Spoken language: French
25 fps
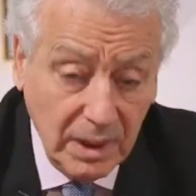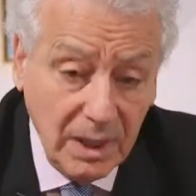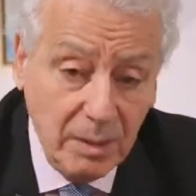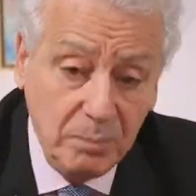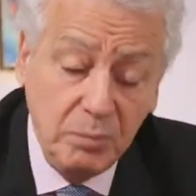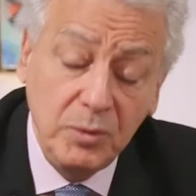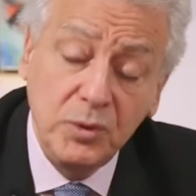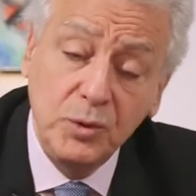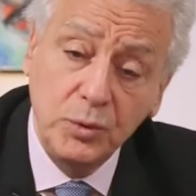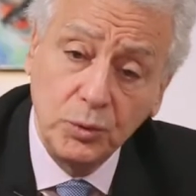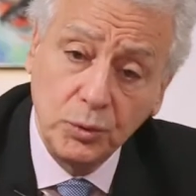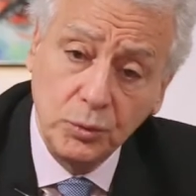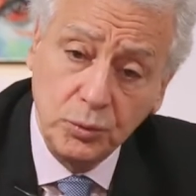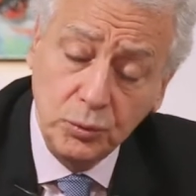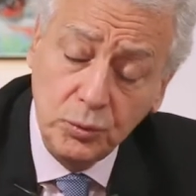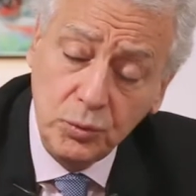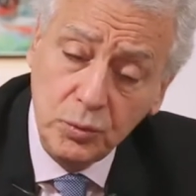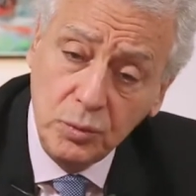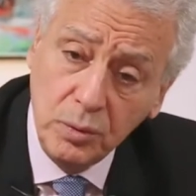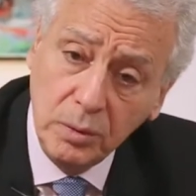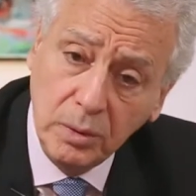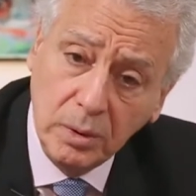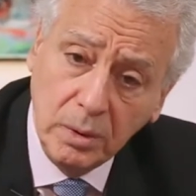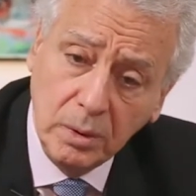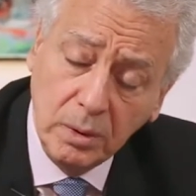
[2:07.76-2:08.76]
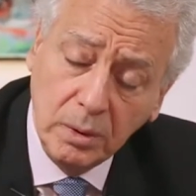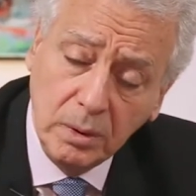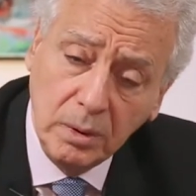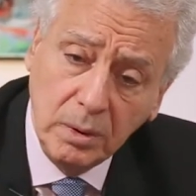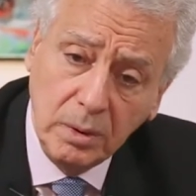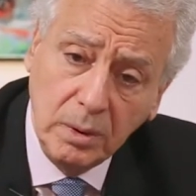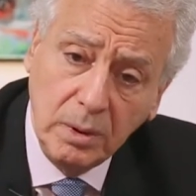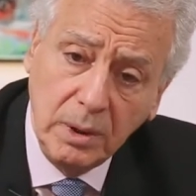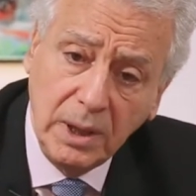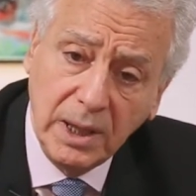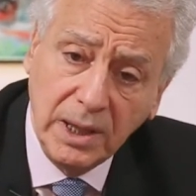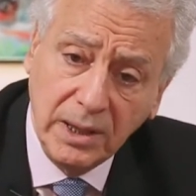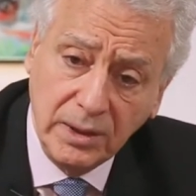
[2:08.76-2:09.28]
Et puis surtout,
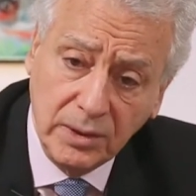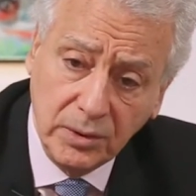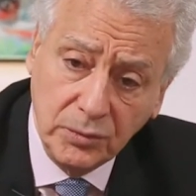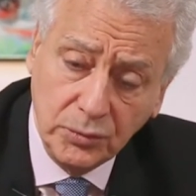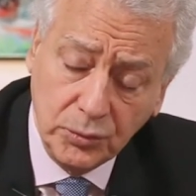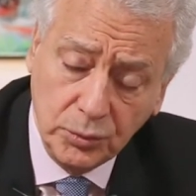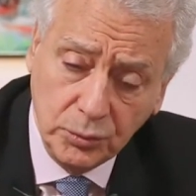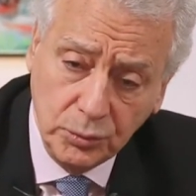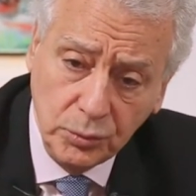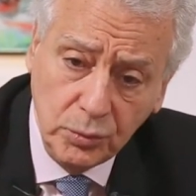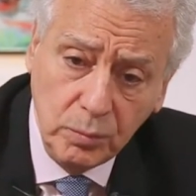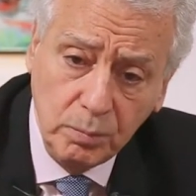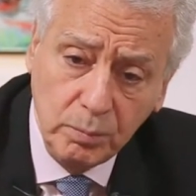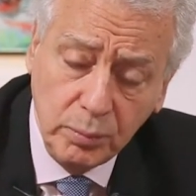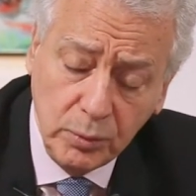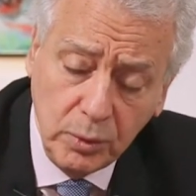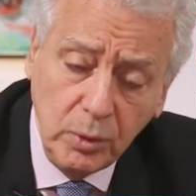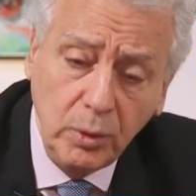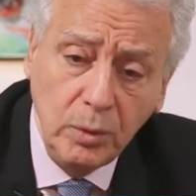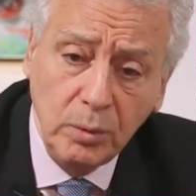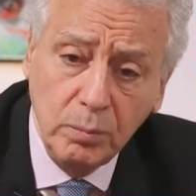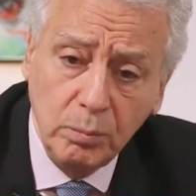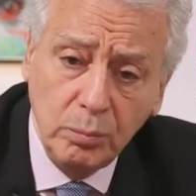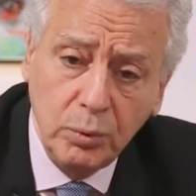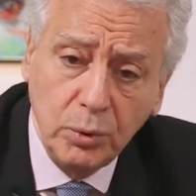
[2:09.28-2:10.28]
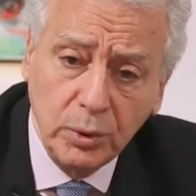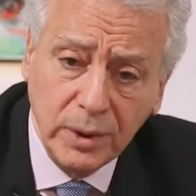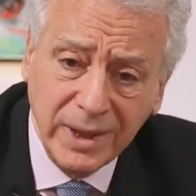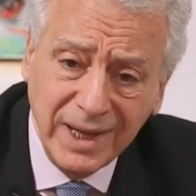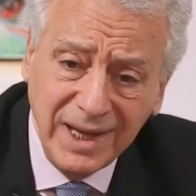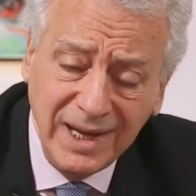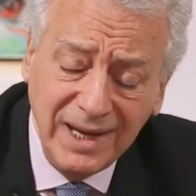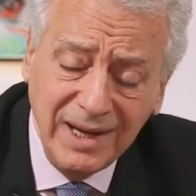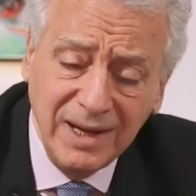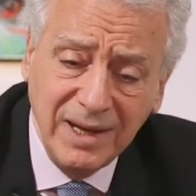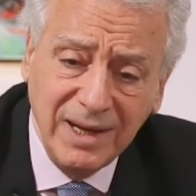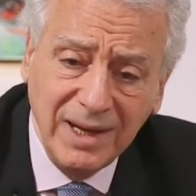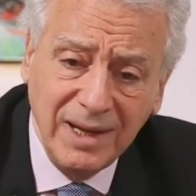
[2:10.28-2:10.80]
la rétention d'eau peut
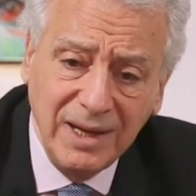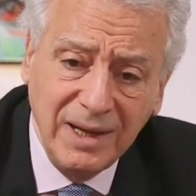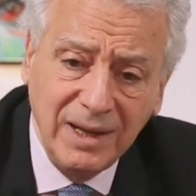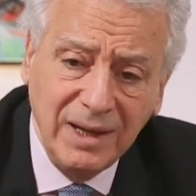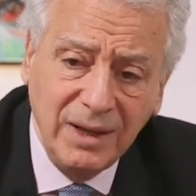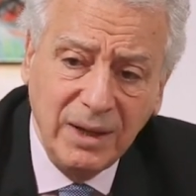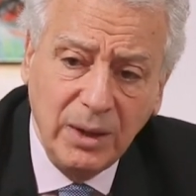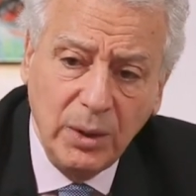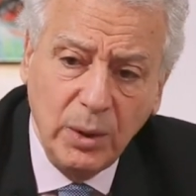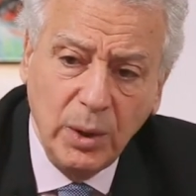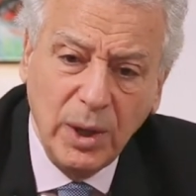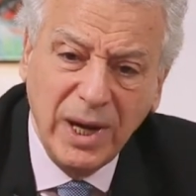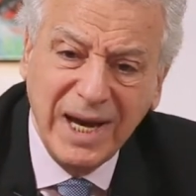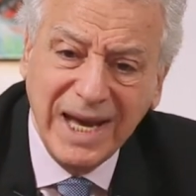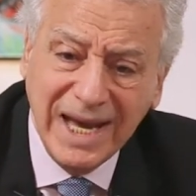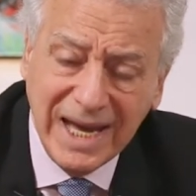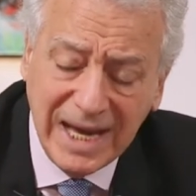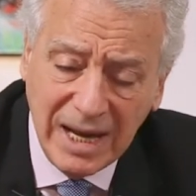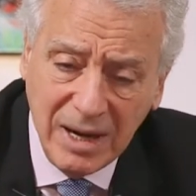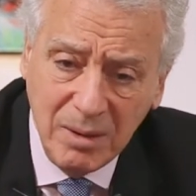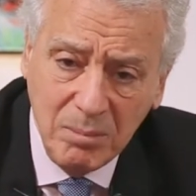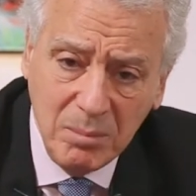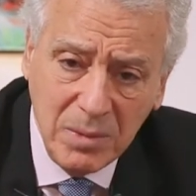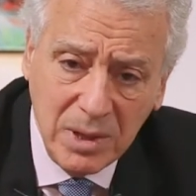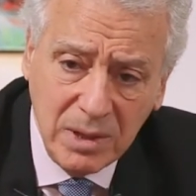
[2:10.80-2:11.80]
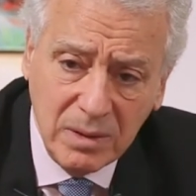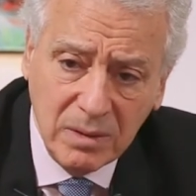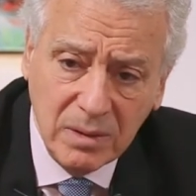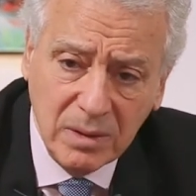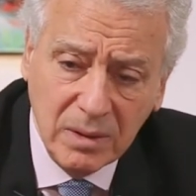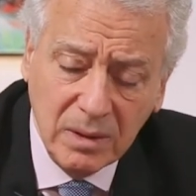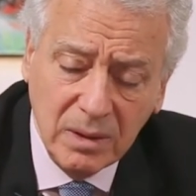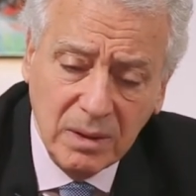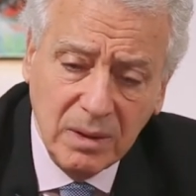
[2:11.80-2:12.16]
bloquer réellement,